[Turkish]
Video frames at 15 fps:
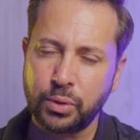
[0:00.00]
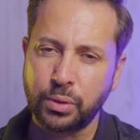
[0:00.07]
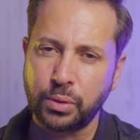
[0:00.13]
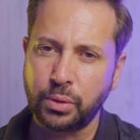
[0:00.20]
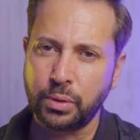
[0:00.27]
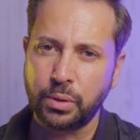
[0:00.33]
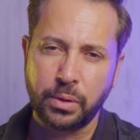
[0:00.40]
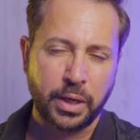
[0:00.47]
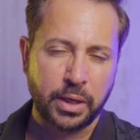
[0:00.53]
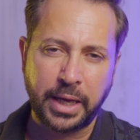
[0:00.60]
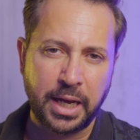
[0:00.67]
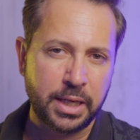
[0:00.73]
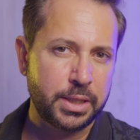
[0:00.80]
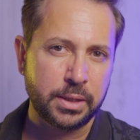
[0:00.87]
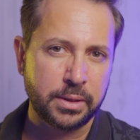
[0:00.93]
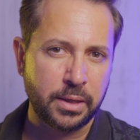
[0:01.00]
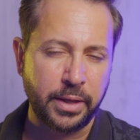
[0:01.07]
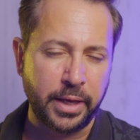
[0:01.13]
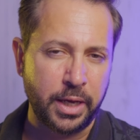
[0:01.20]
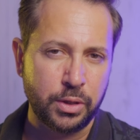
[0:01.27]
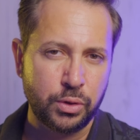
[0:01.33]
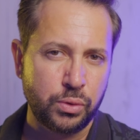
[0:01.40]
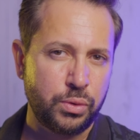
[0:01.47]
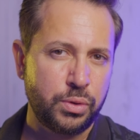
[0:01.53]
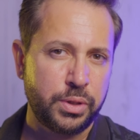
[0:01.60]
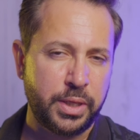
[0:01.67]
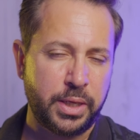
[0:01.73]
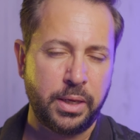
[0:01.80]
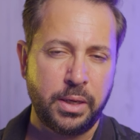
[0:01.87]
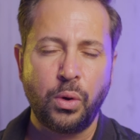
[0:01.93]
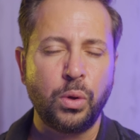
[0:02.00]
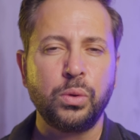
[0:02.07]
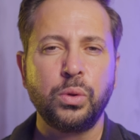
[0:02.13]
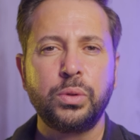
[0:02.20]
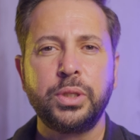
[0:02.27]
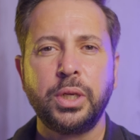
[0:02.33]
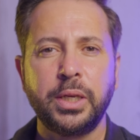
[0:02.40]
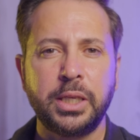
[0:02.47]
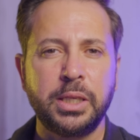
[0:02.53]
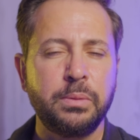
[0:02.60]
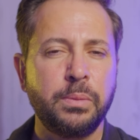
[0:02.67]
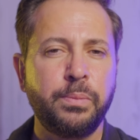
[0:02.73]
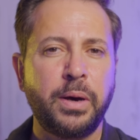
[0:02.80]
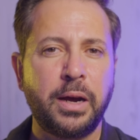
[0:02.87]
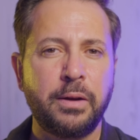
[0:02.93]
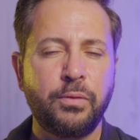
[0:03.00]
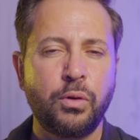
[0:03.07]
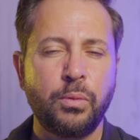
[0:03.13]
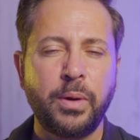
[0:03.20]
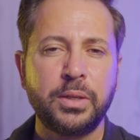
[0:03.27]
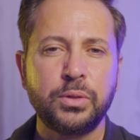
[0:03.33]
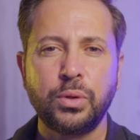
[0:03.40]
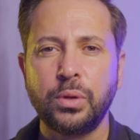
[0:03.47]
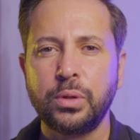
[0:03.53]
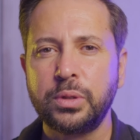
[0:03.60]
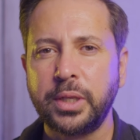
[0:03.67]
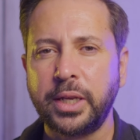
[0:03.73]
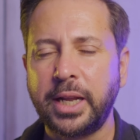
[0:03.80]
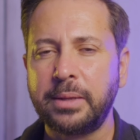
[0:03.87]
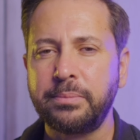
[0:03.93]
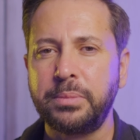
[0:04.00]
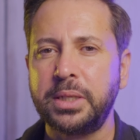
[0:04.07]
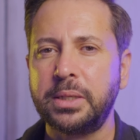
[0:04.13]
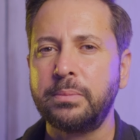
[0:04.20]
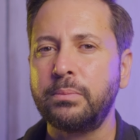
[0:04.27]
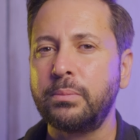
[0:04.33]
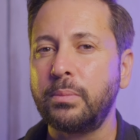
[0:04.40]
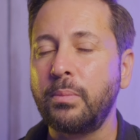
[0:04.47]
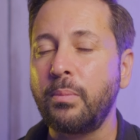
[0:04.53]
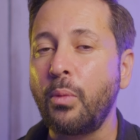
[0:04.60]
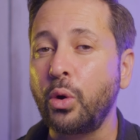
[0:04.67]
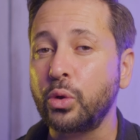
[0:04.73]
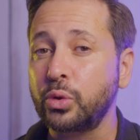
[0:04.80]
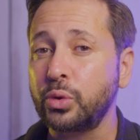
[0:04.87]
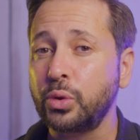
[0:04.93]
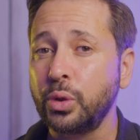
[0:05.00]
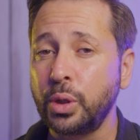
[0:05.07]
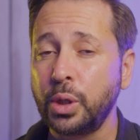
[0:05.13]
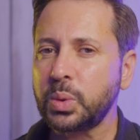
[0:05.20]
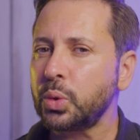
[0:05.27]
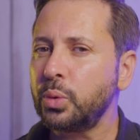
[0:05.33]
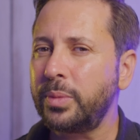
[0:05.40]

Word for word: çünkü gerçekten Action 3'te oldukça iyi bir performans gösteren bir moddu.